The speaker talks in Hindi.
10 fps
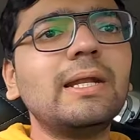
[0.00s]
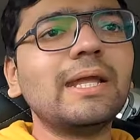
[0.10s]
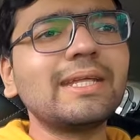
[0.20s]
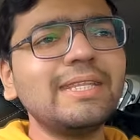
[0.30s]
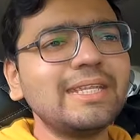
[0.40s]

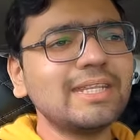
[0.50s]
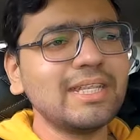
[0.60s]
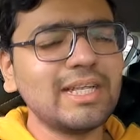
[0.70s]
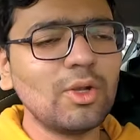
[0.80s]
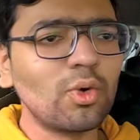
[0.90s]
लेकिन ये
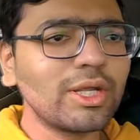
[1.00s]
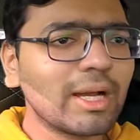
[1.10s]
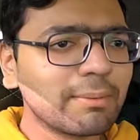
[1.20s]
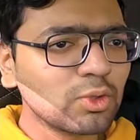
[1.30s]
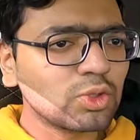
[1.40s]
लोग
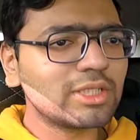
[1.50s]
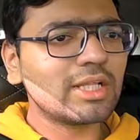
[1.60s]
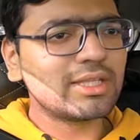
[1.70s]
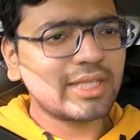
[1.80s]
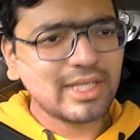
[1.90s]
यहाँ पर दो तीन
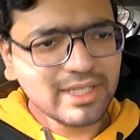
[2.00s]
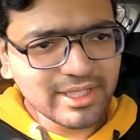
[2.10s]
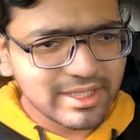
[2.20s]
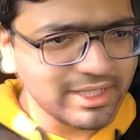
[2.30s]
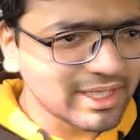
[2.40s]
दिन के
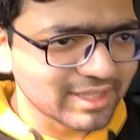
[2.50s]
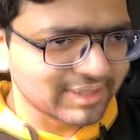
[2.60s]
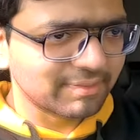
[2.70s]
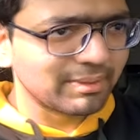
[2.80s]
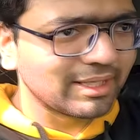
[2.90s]
लिए ही
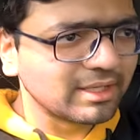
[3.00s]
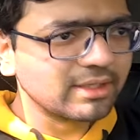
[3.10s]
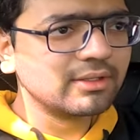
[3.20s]
आते हैं मेनली